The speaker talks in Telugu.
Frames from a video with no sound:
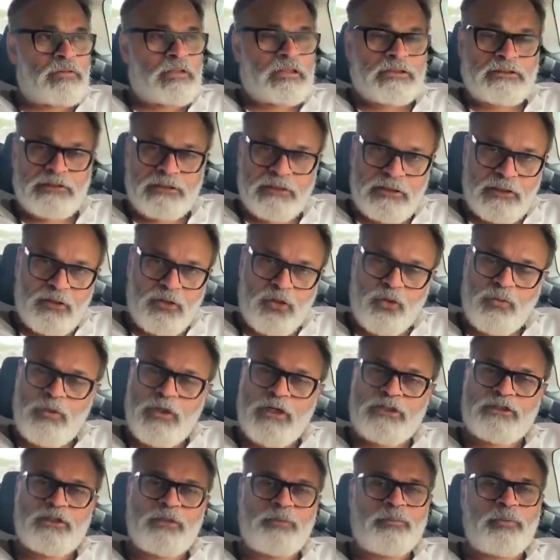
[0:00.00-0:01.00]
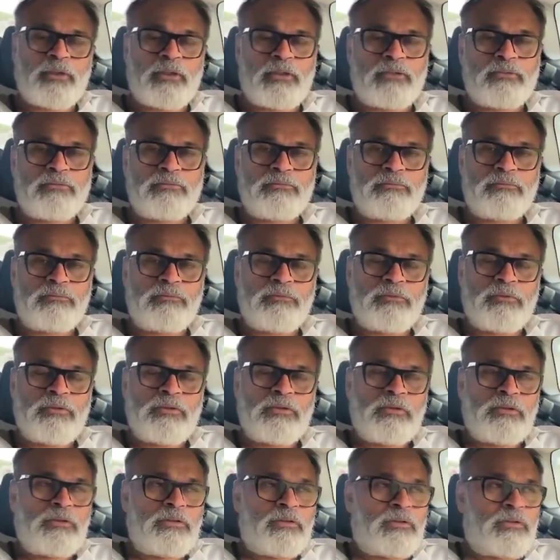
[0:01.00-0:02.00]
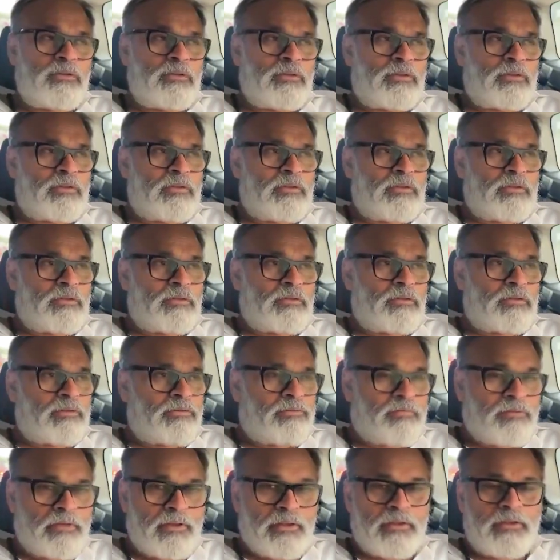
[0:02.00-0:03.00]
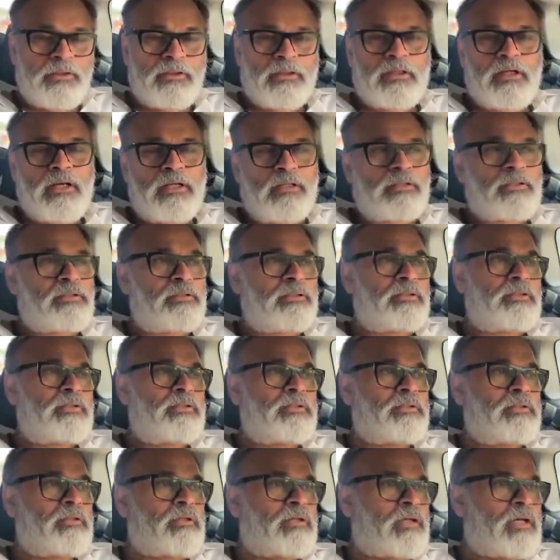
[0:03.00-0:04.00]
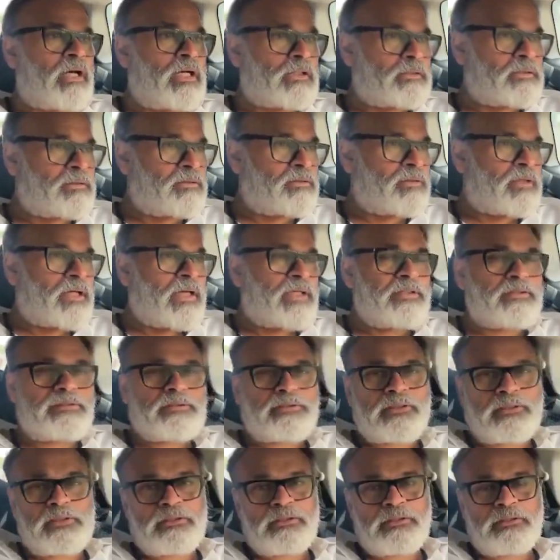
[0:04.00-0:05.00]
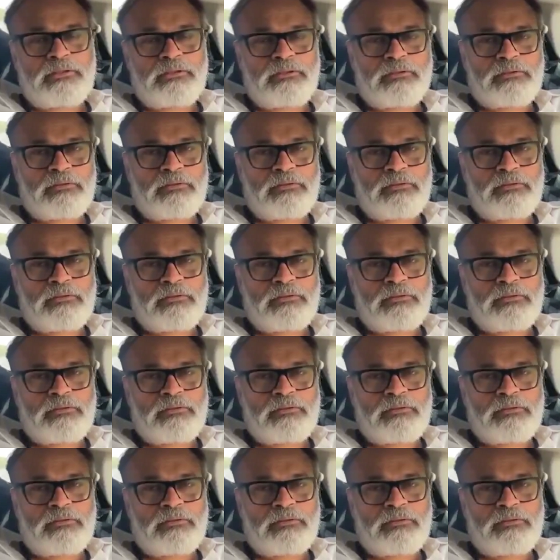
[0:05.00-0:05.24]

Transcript: ఖచ్చితంగా ఒక మాట చెప్పగలను ఇవి ఇలాంటి రాతలు రాయించేది